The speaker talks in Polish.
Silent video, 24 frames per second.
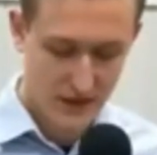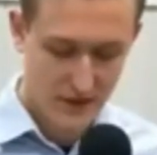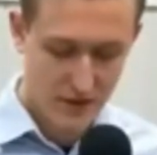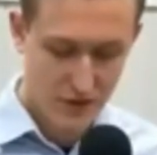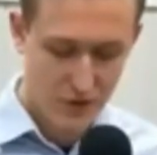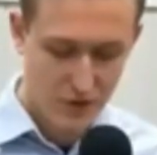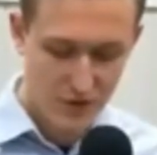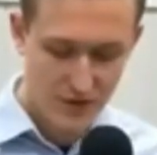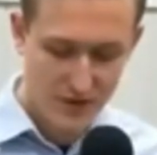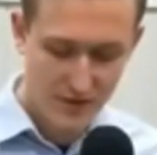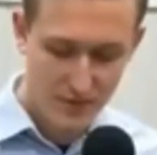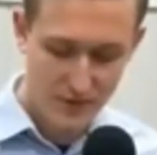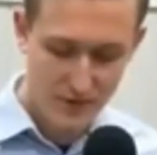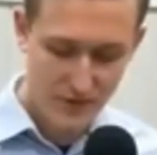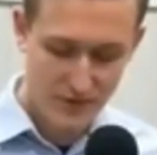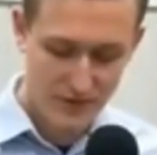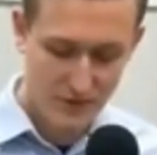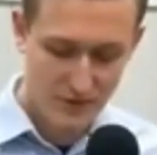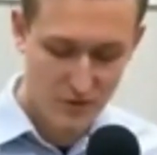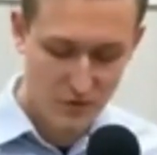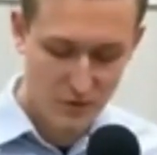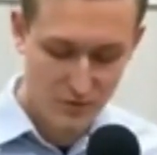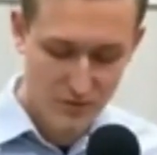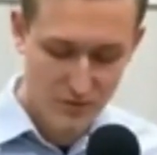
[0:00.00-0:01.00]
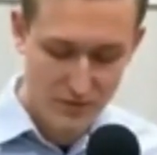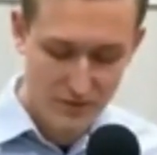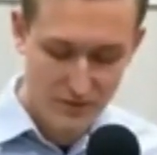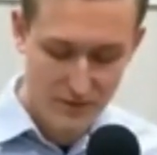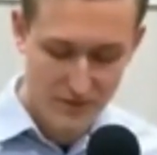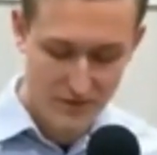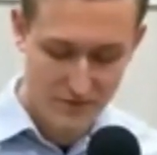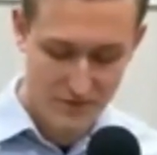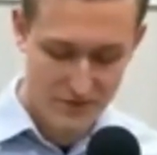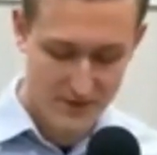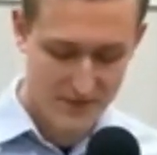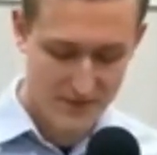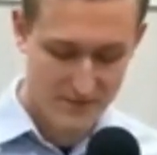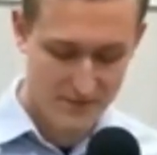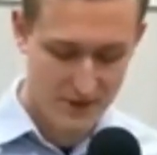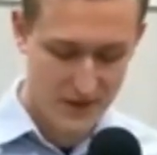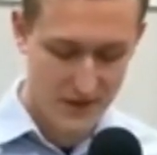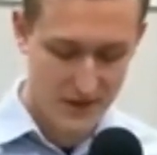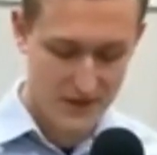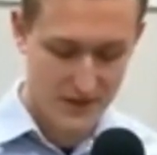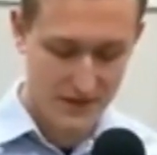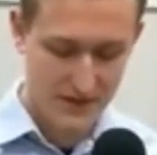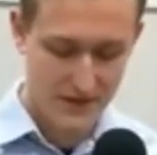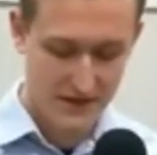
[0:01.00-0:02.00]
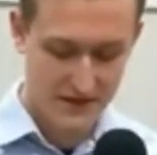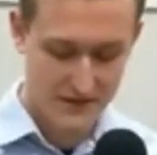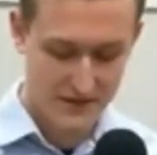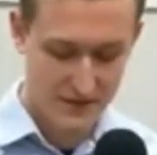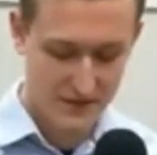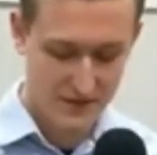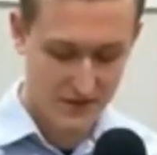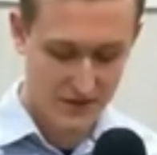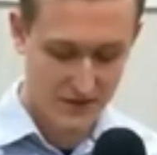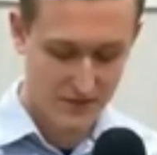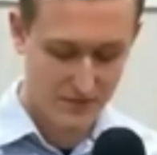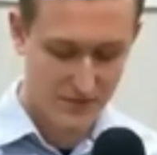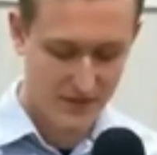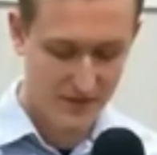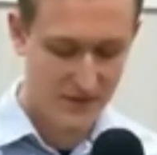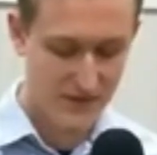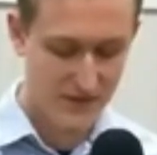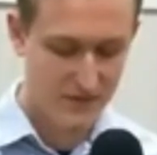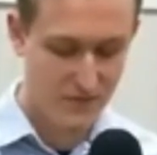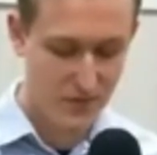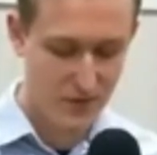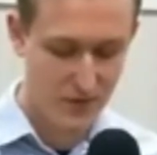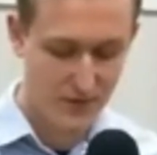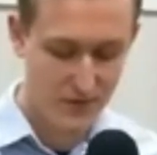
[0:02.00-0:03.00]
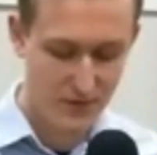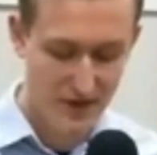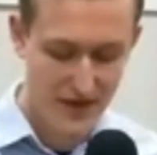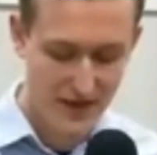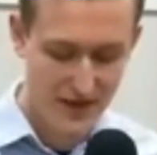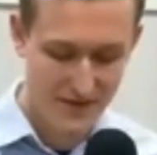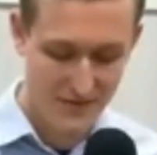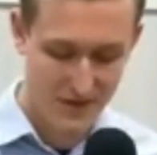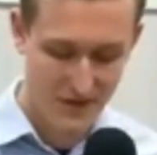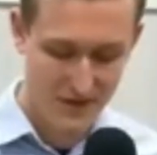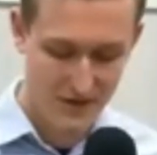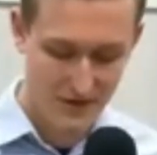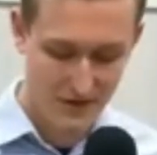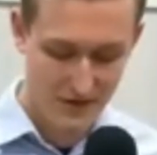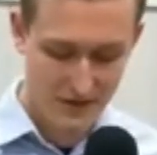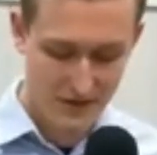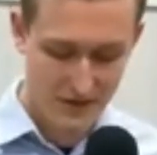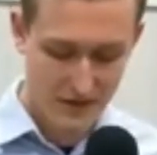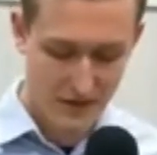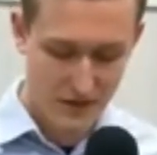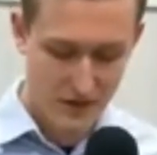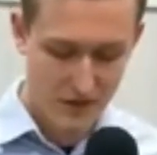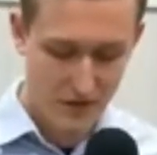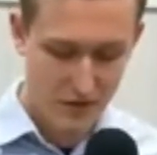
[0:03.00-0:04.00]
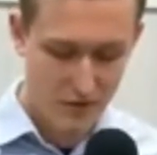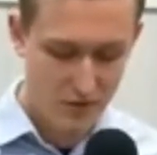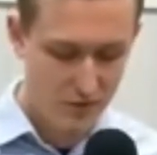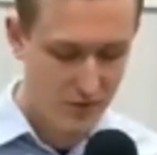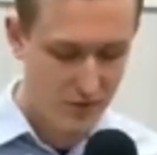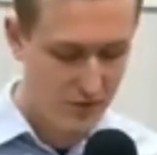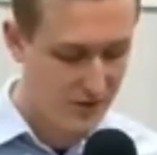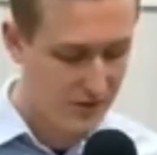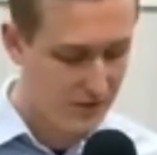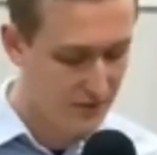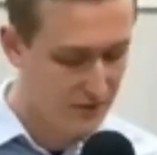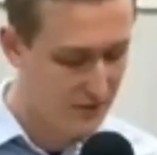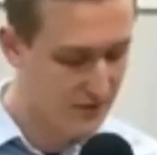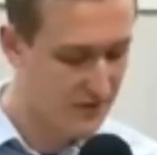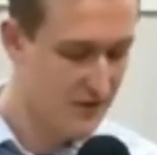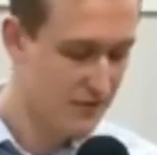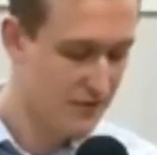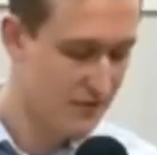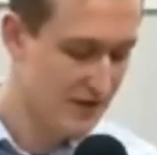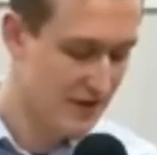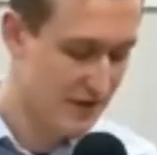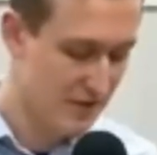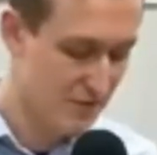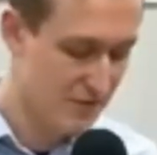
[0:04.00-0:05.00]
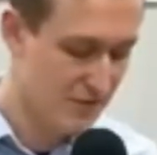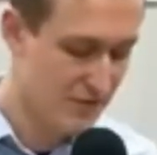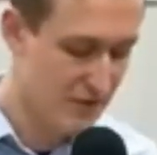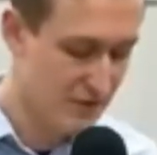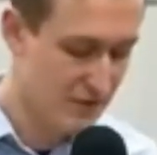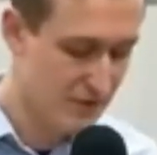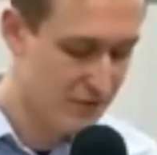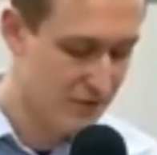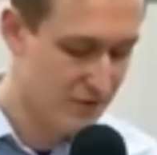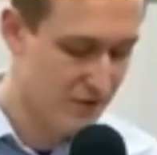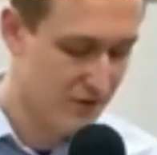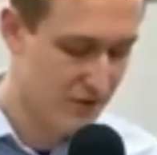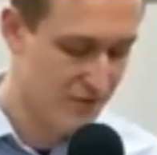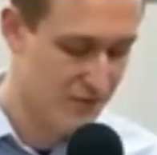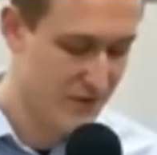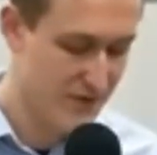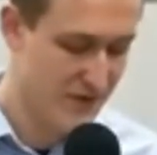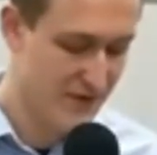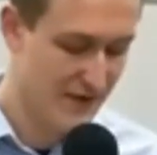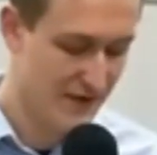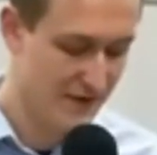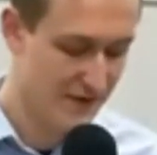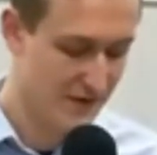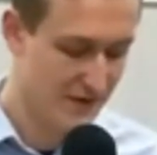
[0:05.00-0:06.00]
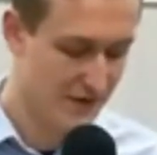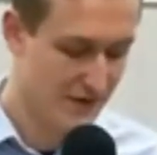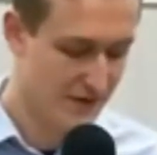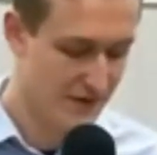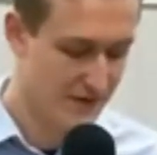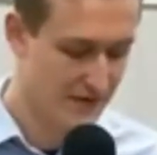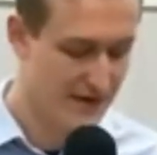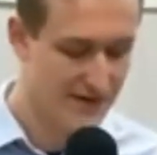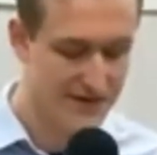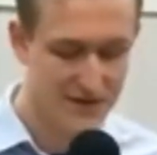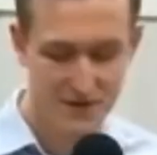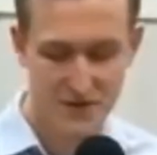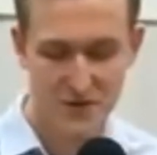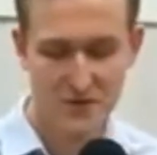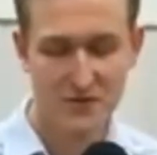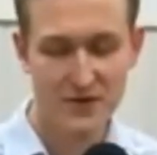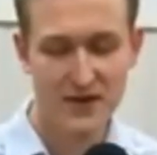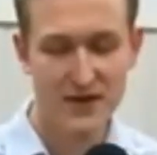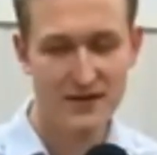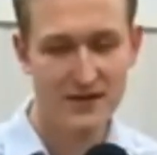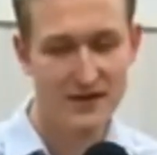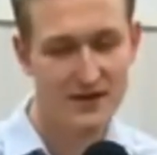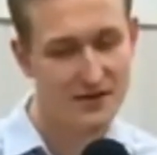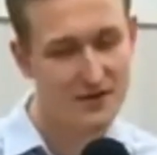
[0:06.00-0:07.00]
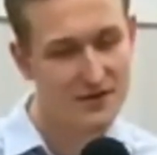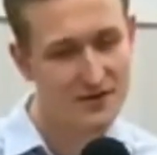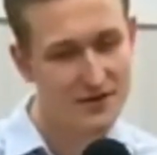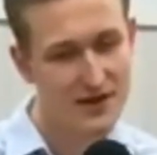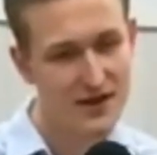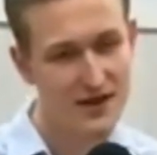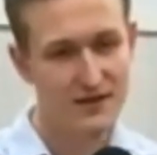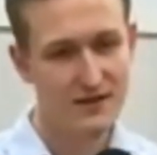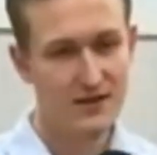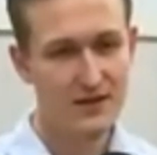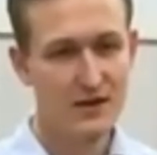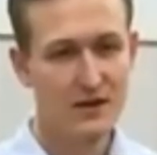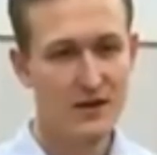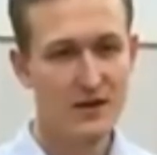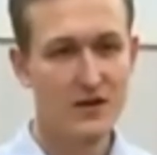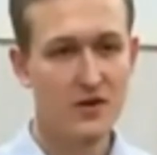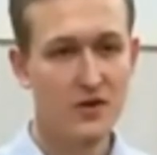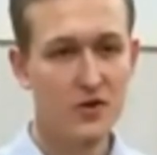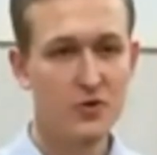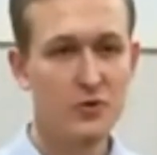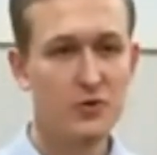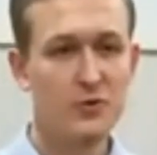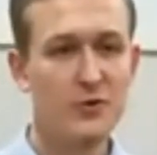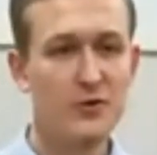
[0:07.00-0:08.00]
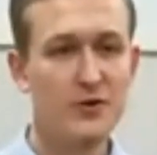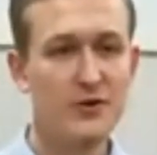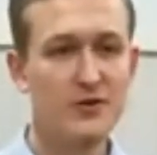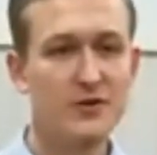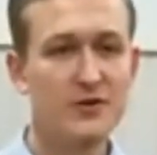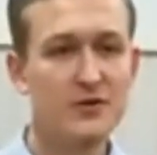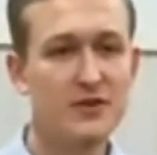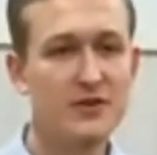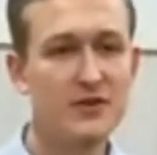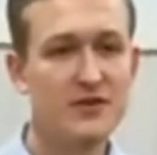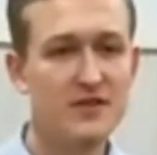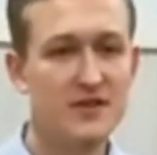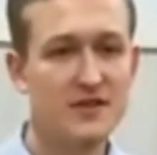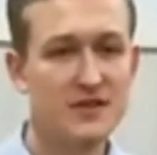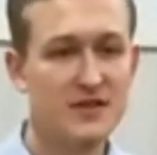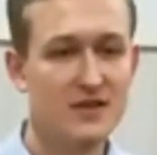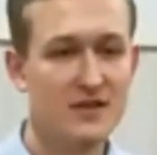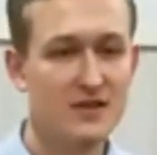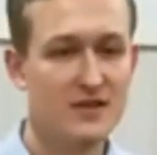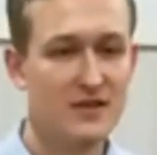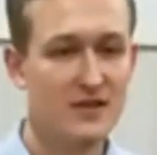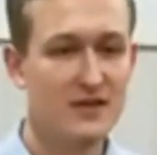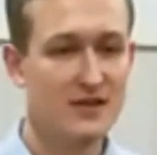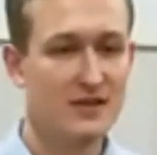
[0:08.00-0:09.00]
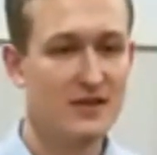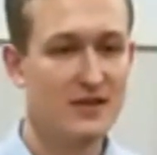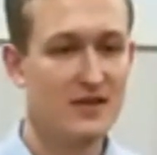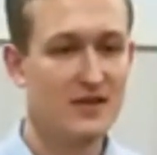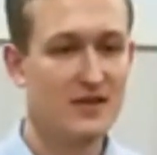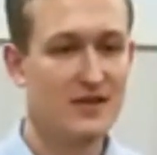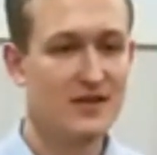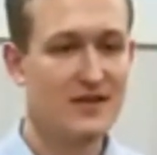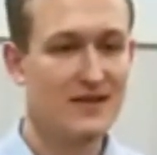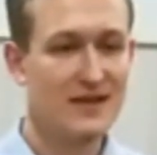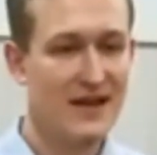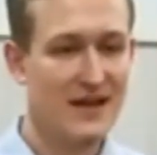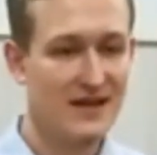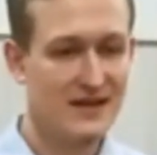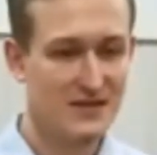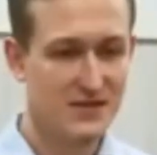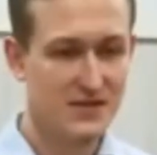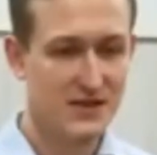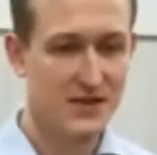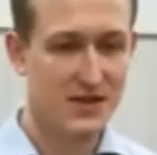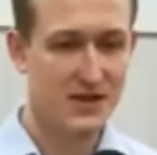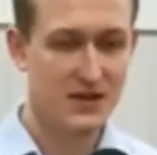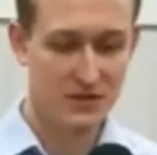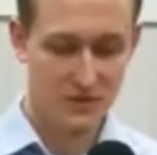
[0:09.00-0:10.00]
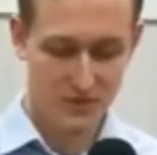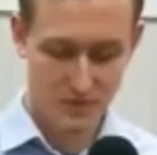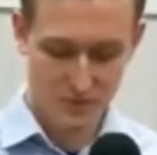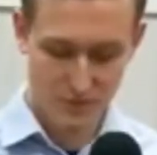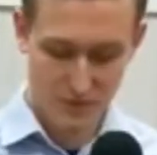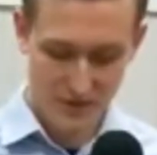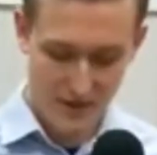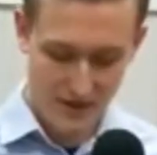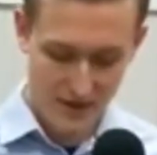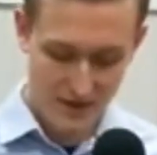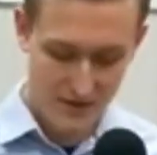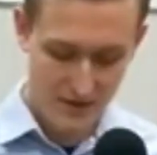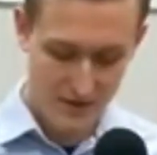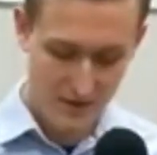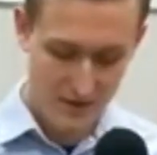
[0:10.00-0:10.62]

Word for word: Już na początku Biblii możemy przeczytać o pewnym problemie, który dotyczył zarówno ludzi opisanych za czasów Gedeona, który dotyczy nas dzisiaj tutaj